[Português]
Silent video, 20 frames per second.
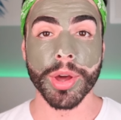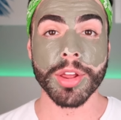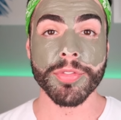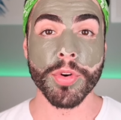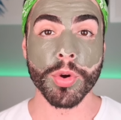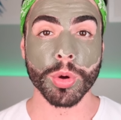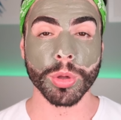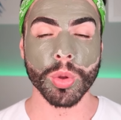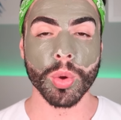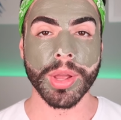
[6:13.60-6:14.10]
Agora eu
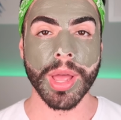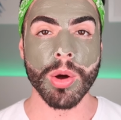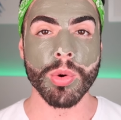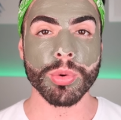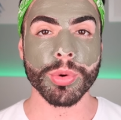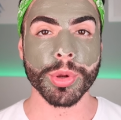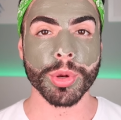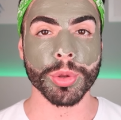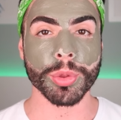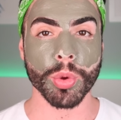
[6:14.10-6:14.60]
vou colocar
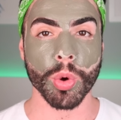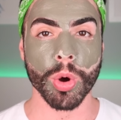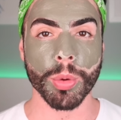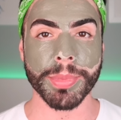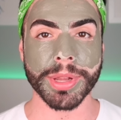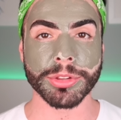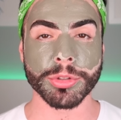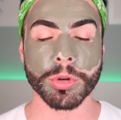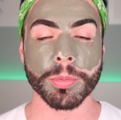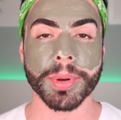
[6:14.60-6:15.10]
um
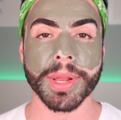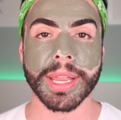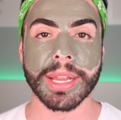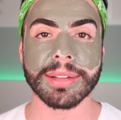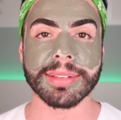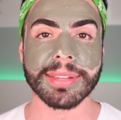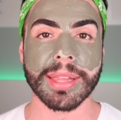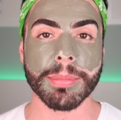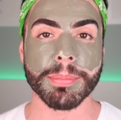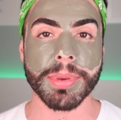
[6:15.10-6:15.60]
cronômetro pra
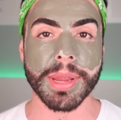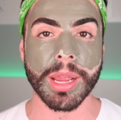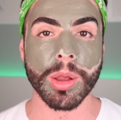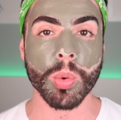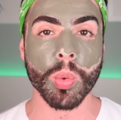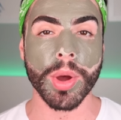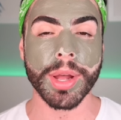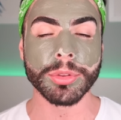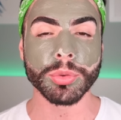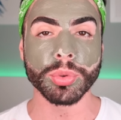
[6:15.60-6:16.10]
gente saber
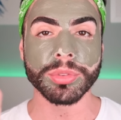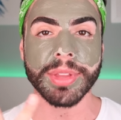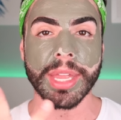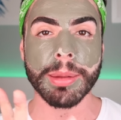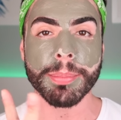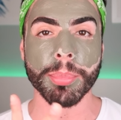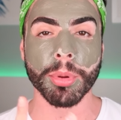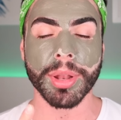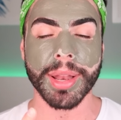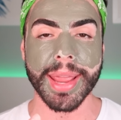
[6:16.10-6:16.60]
quanto
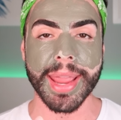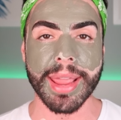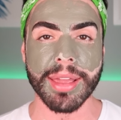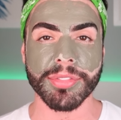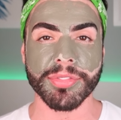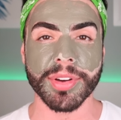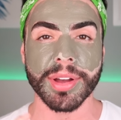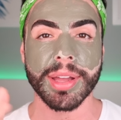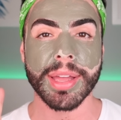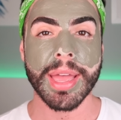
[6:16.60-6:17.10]
tempo
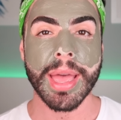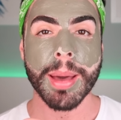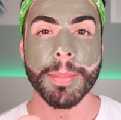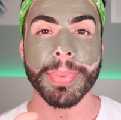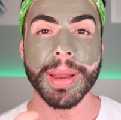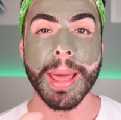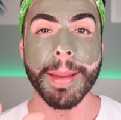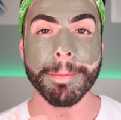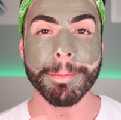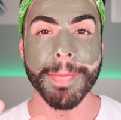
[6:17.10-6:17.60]
leva
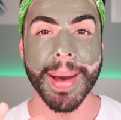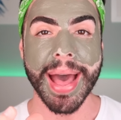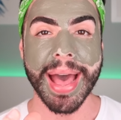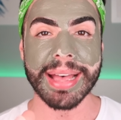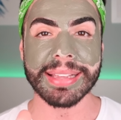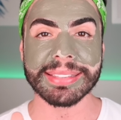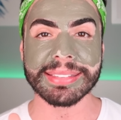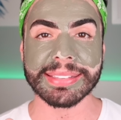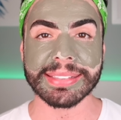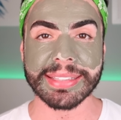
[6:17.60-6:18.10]
pra
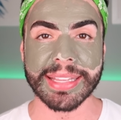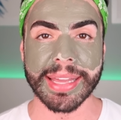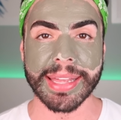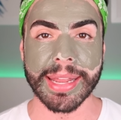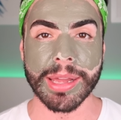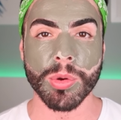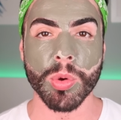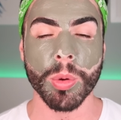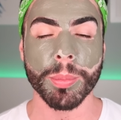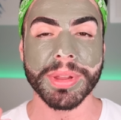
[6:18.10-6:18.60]

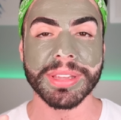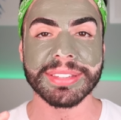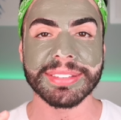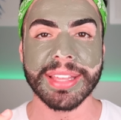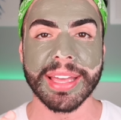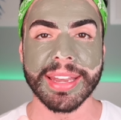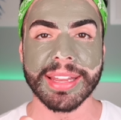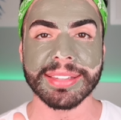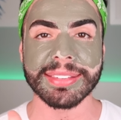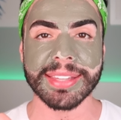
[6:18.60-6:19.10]
máscara
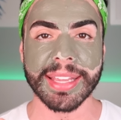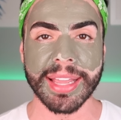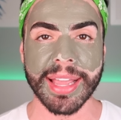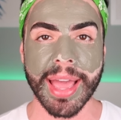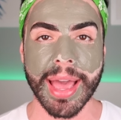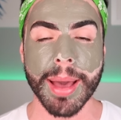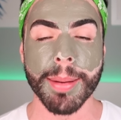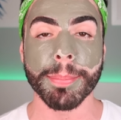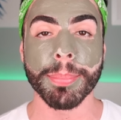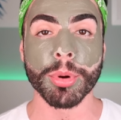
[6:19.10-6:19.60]
começar a
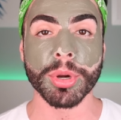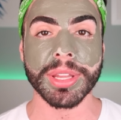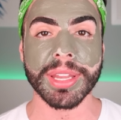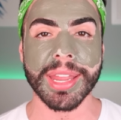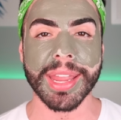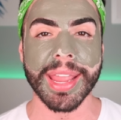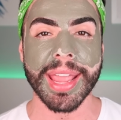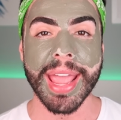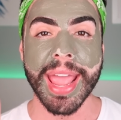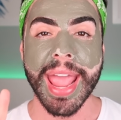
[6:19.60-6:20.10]
secar.
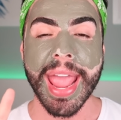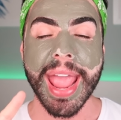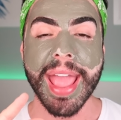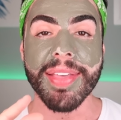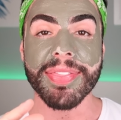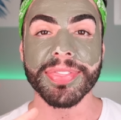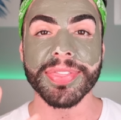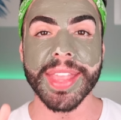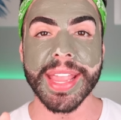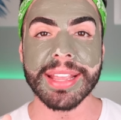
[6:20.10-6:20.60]
Porque
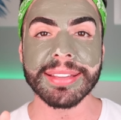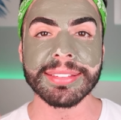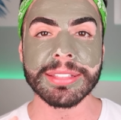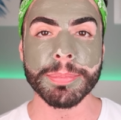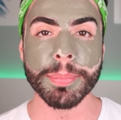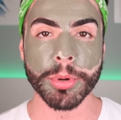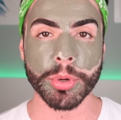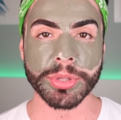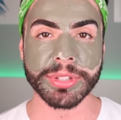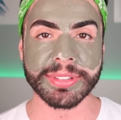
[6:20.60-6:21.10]
é
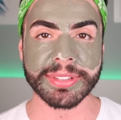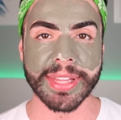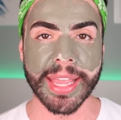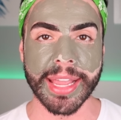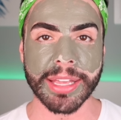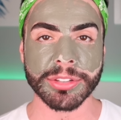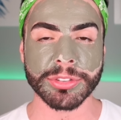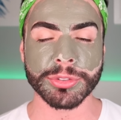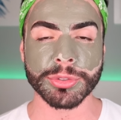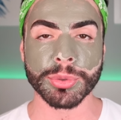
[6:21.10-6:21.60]
nesse
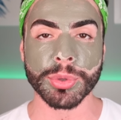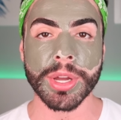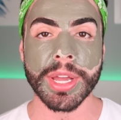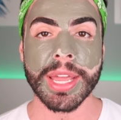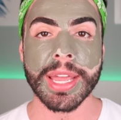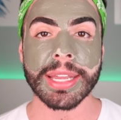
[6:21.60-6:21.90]
processo